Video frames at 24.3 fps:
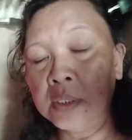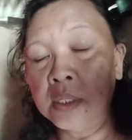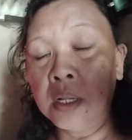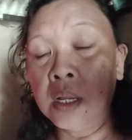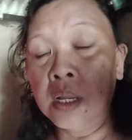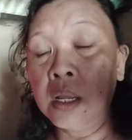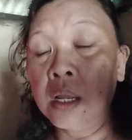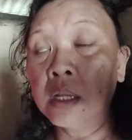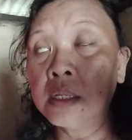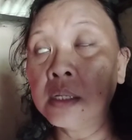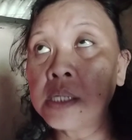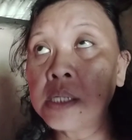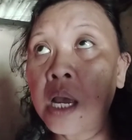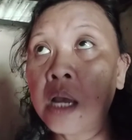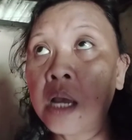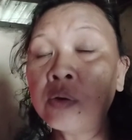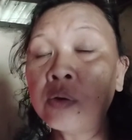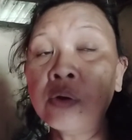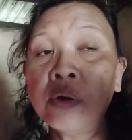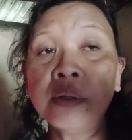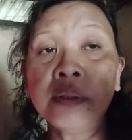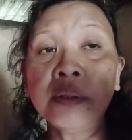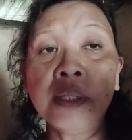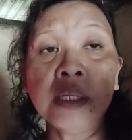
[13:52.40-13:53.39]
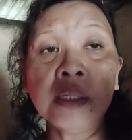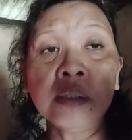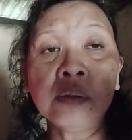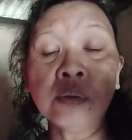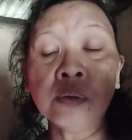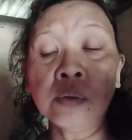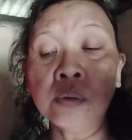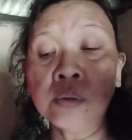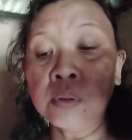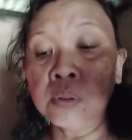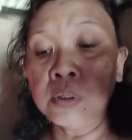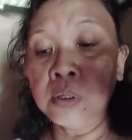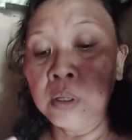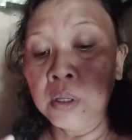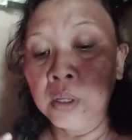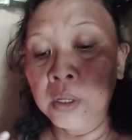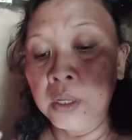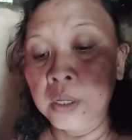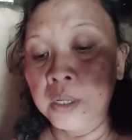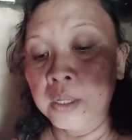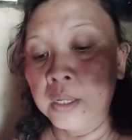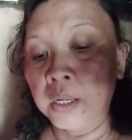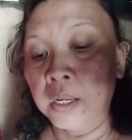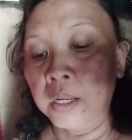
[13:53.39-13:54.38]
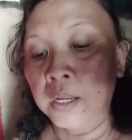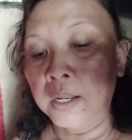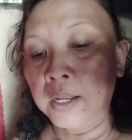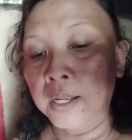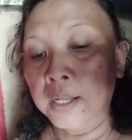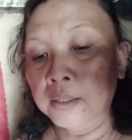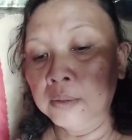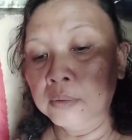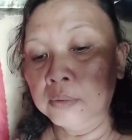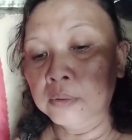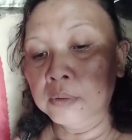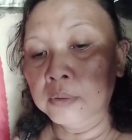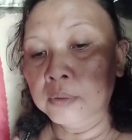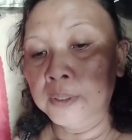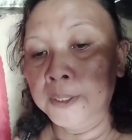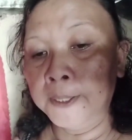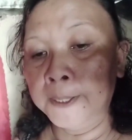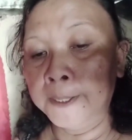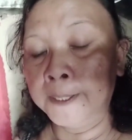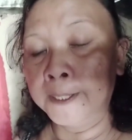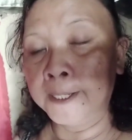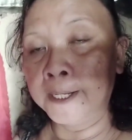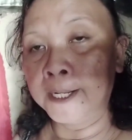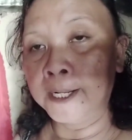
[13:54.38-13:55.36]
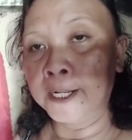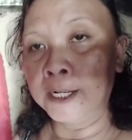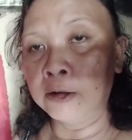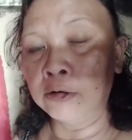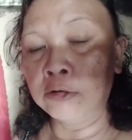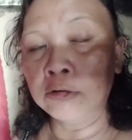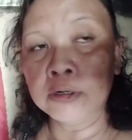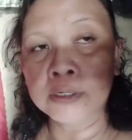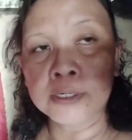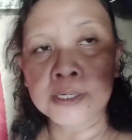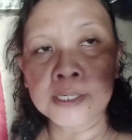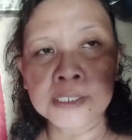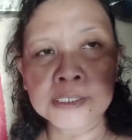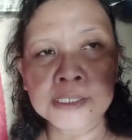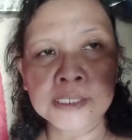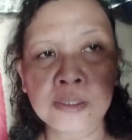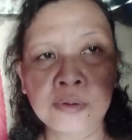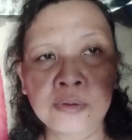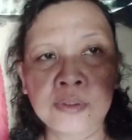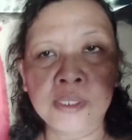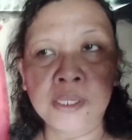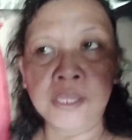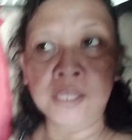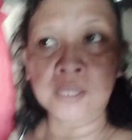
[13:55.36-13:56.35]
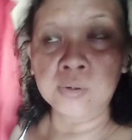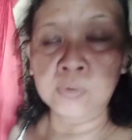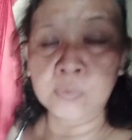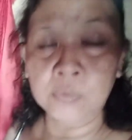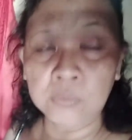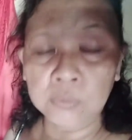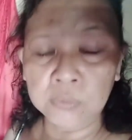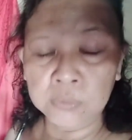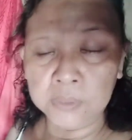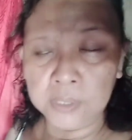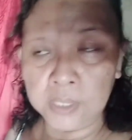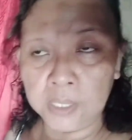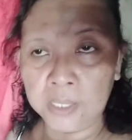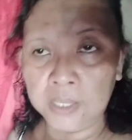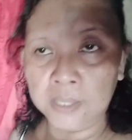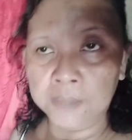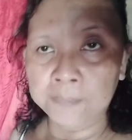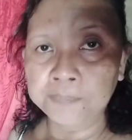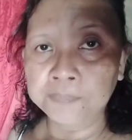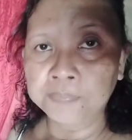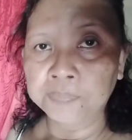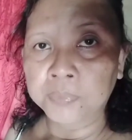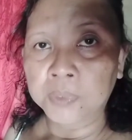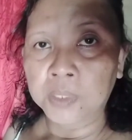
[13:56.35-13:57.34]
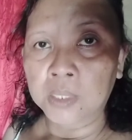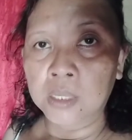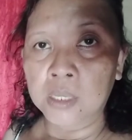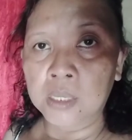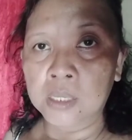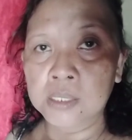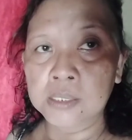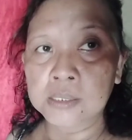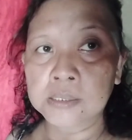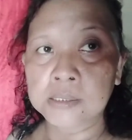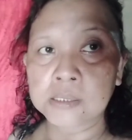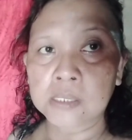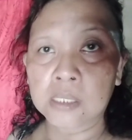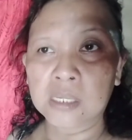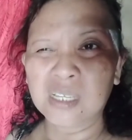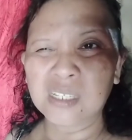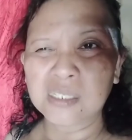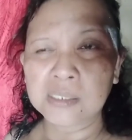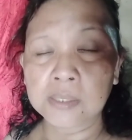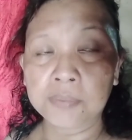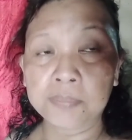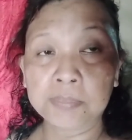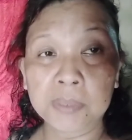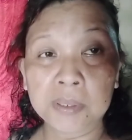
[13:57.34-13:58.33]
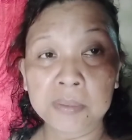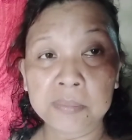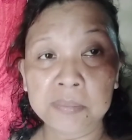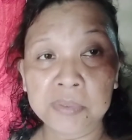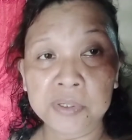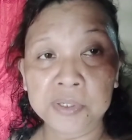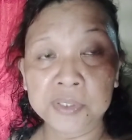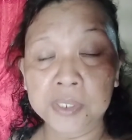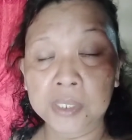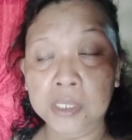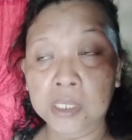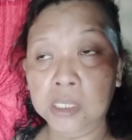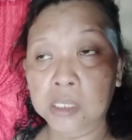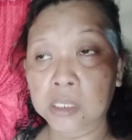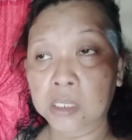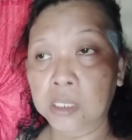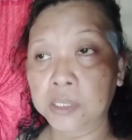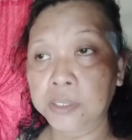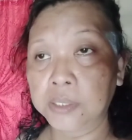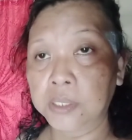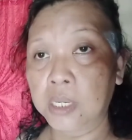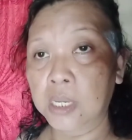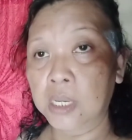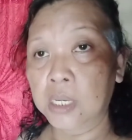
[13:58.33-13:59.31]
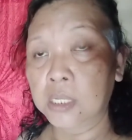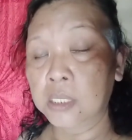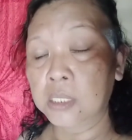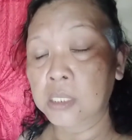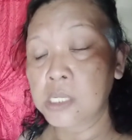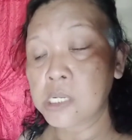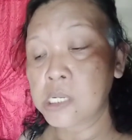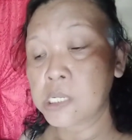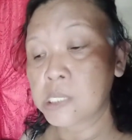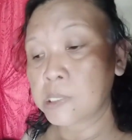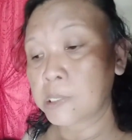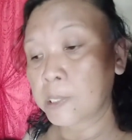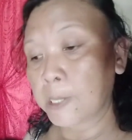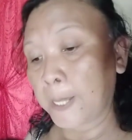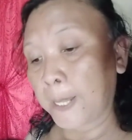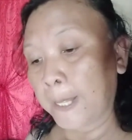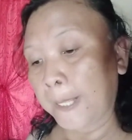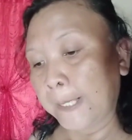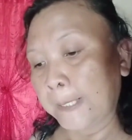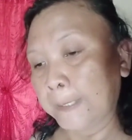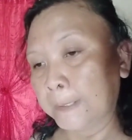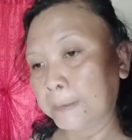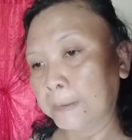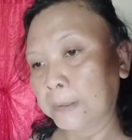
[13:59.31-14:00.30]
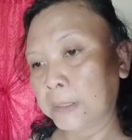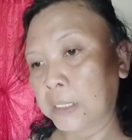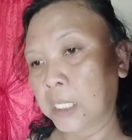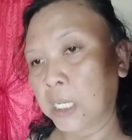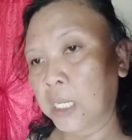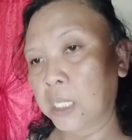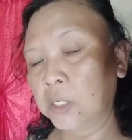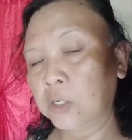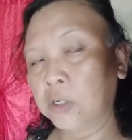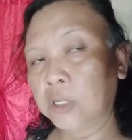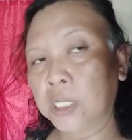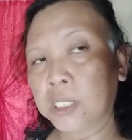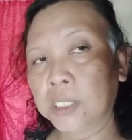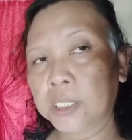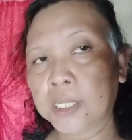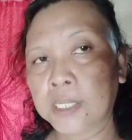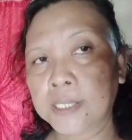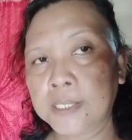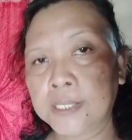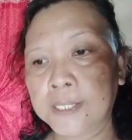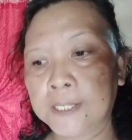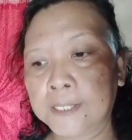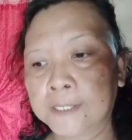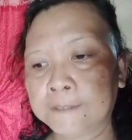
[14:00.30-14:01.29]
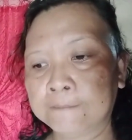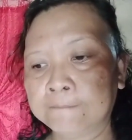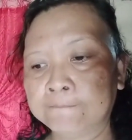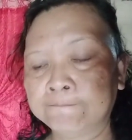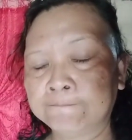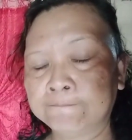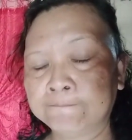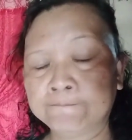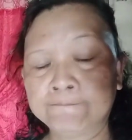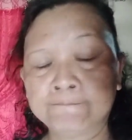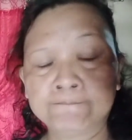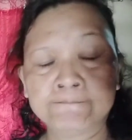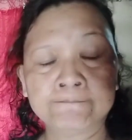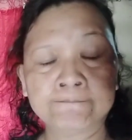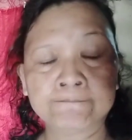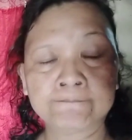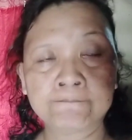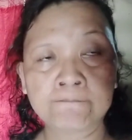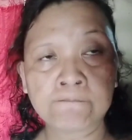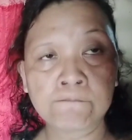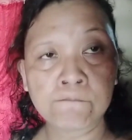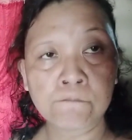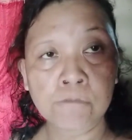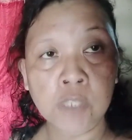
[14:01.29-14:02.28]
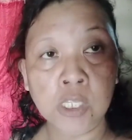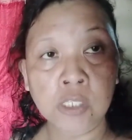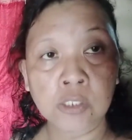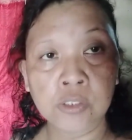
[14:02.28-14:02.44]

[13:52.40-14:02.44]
according to ano uh, ultrasound niyang una is uh, September 10 ang kanyang ano ang kanyang due